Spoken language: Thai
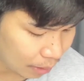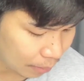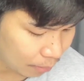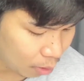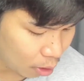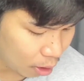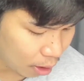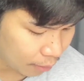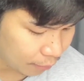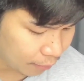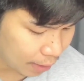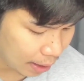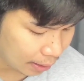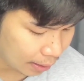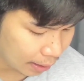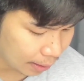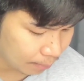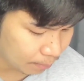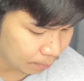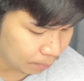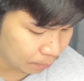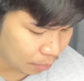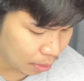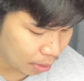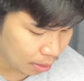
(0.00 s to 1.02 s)
จะบอกให้ฟังนะค
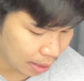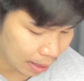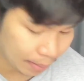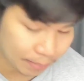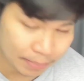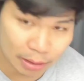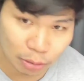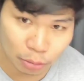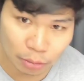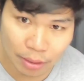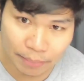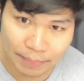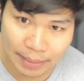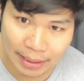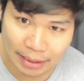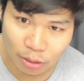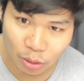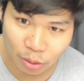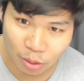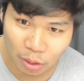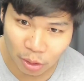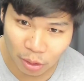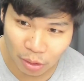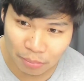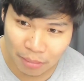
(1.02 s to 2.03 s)
รับ เนี่ยผิวจะเป็น
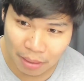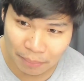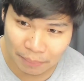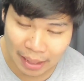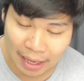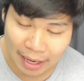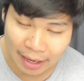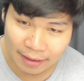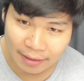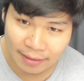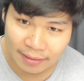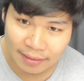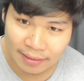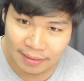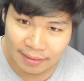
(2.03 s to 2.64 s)
โทนๆแบบเนี้ย